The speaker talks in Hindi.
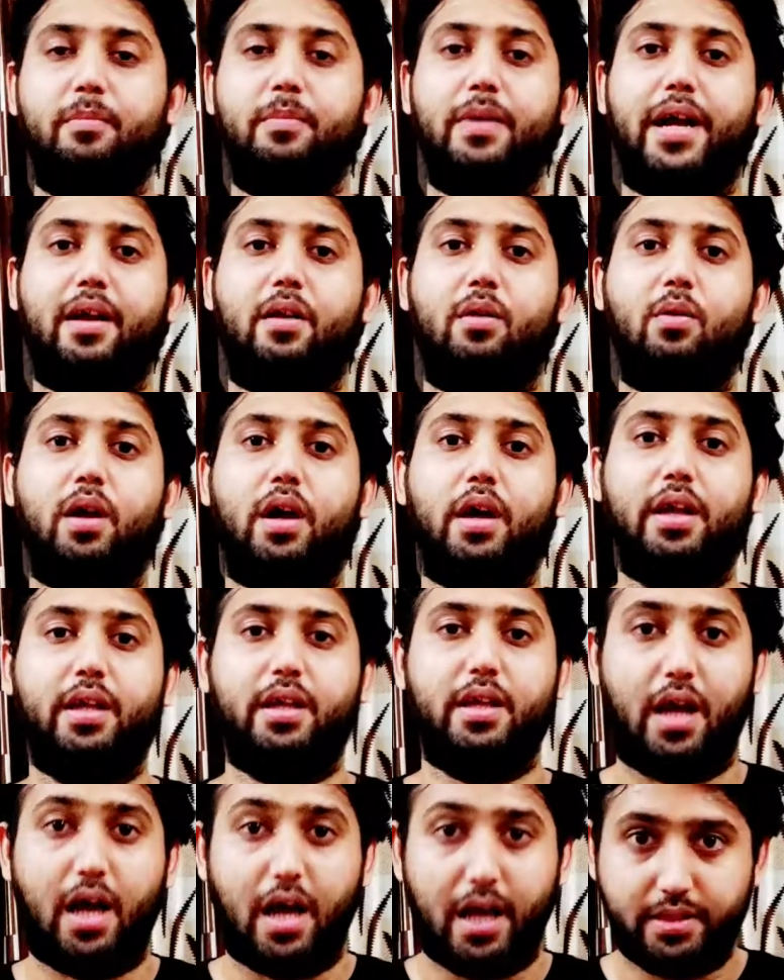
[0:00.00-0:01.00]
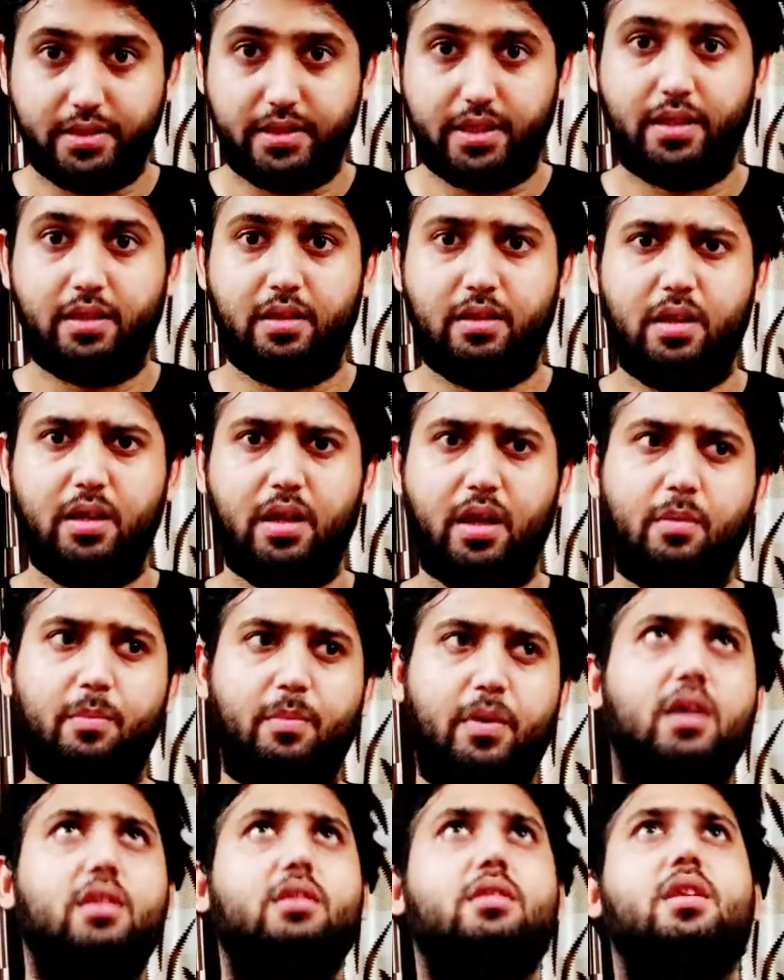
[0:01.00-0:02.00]
मैं कहूँगा कि आज से
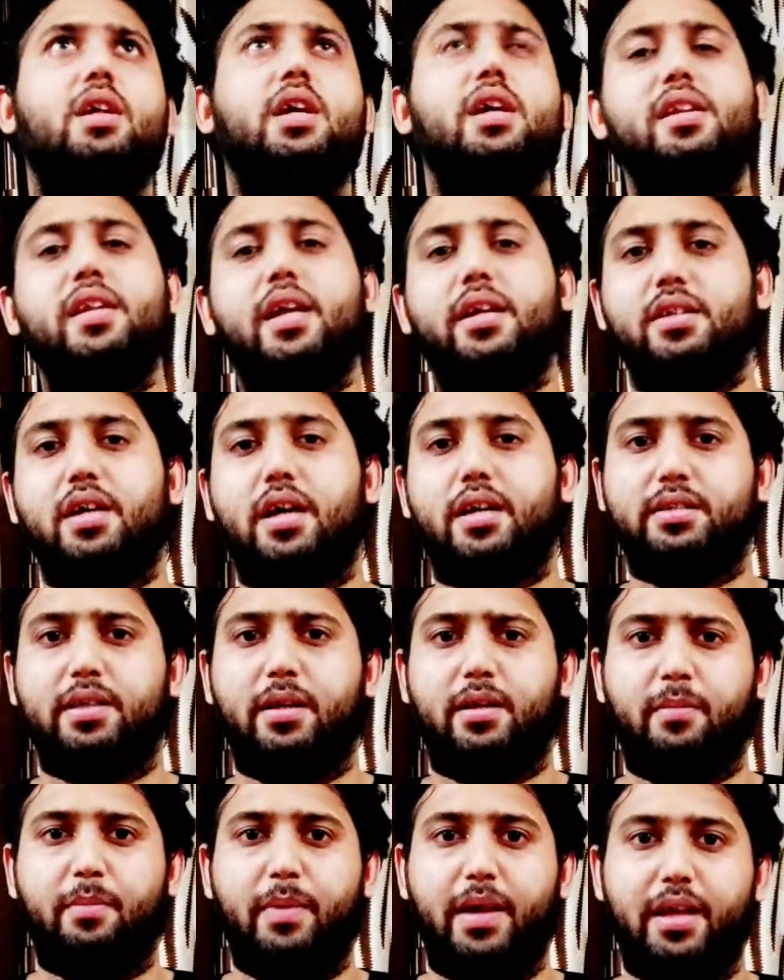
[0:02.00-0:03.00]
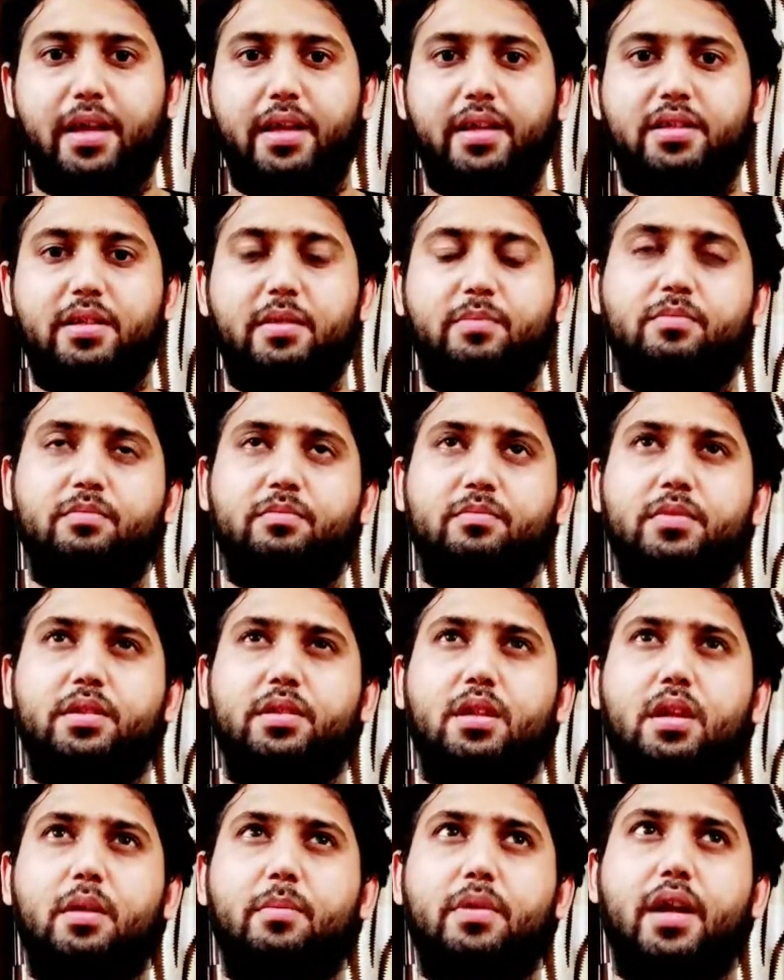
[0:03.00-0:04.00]
लगभग तीन या चार साल पहले जब
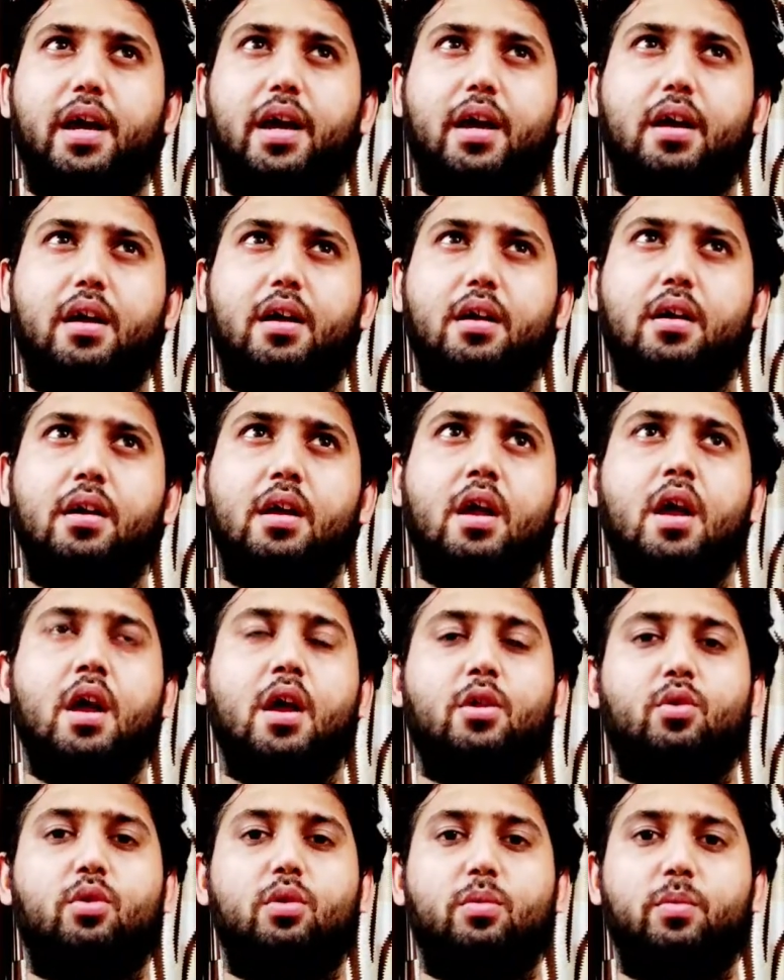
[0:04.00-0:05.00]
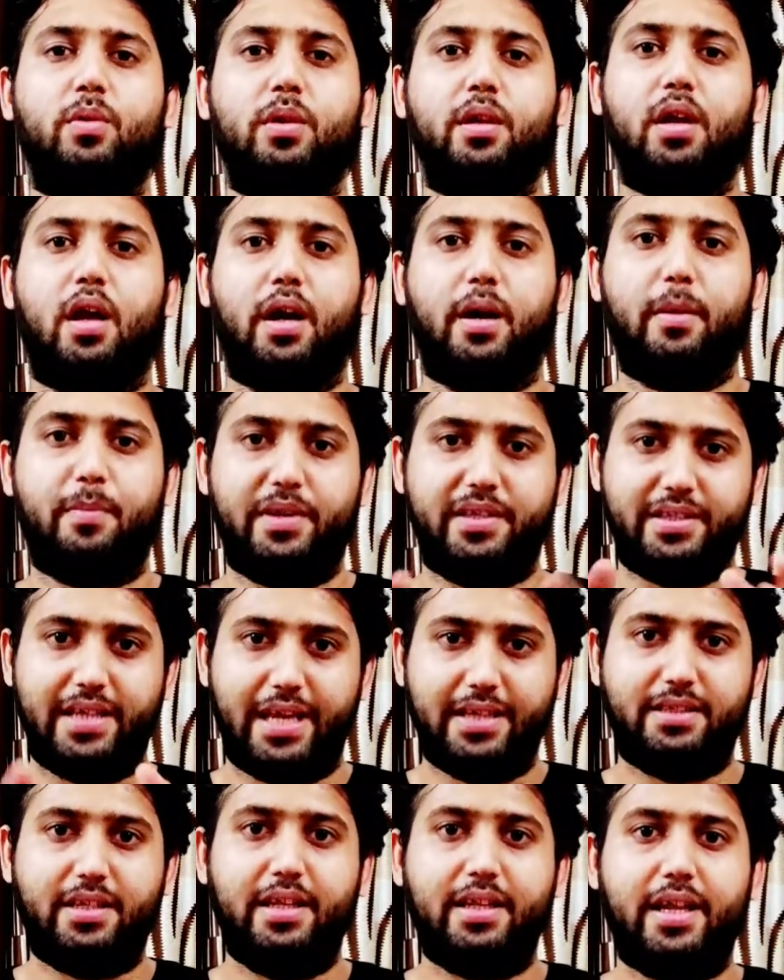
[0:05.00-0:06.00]
मतलब या तो भी अगर
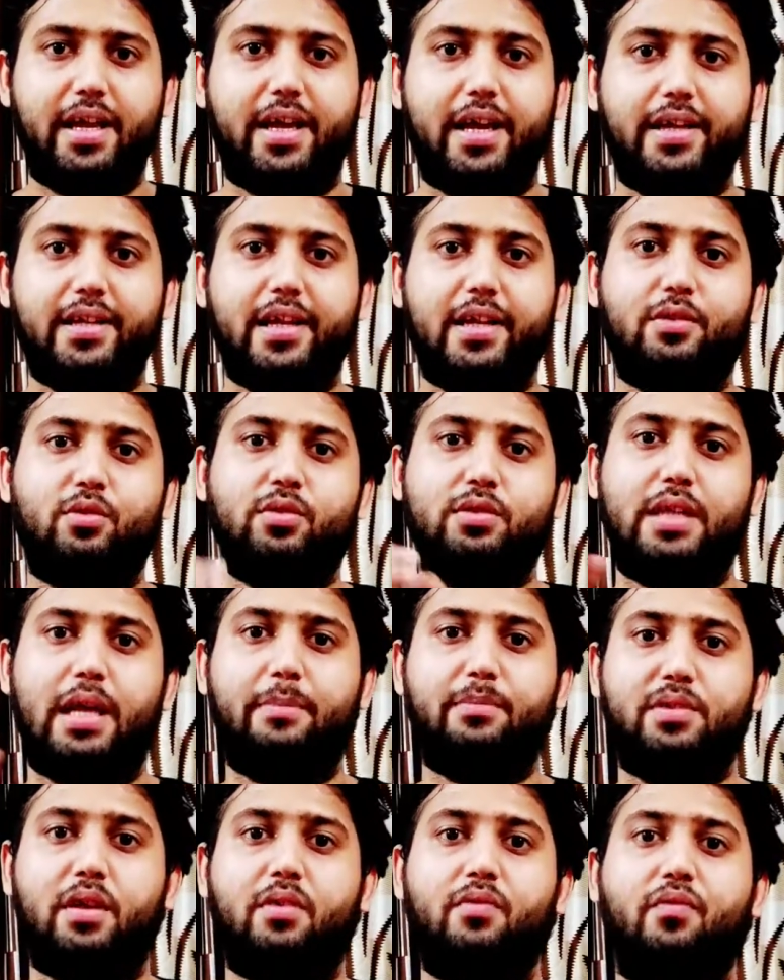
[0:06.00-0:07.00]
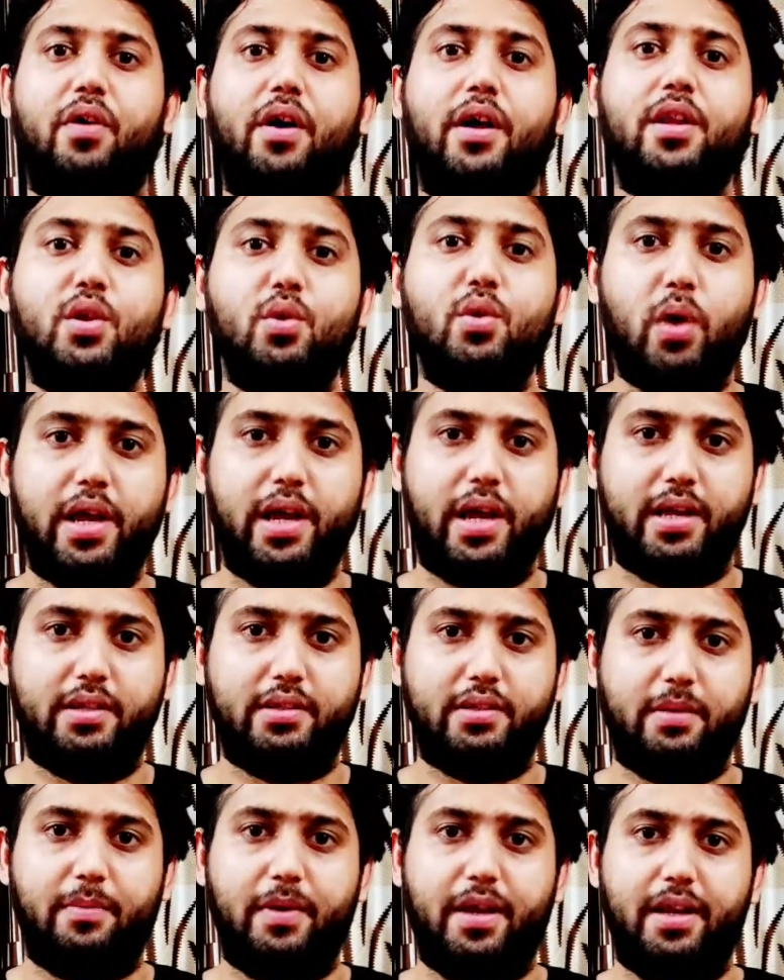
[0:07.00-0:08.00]
प्रिसाइजली देखा जाए तो सैमसंग वन यू आने
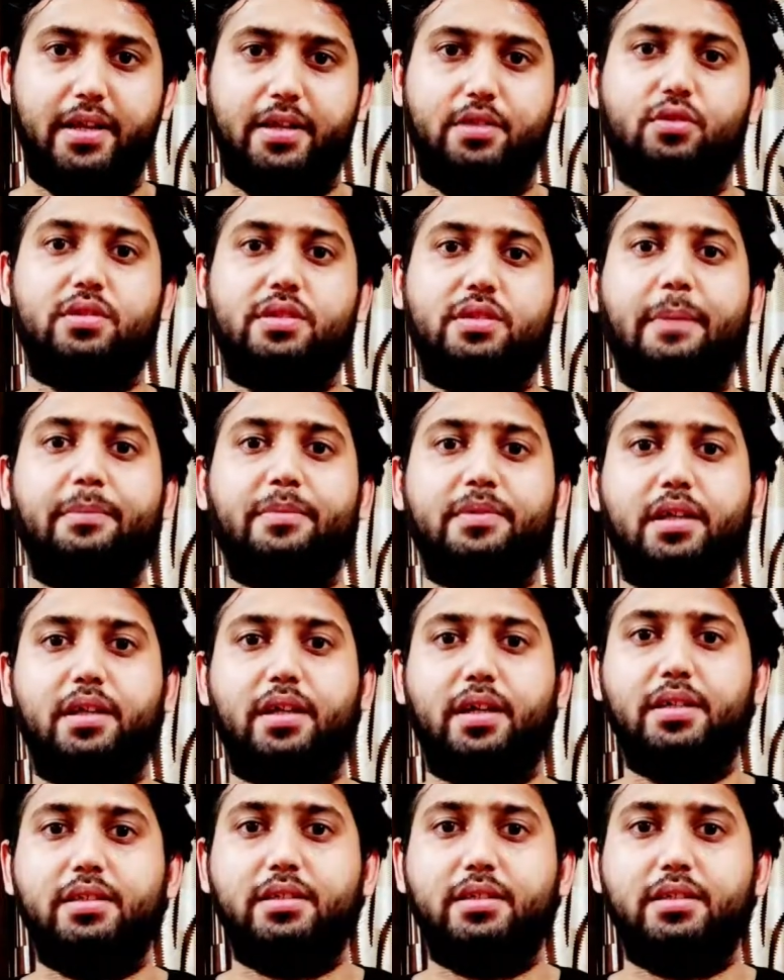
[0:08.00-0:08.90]
से पहले जो सैमसंग की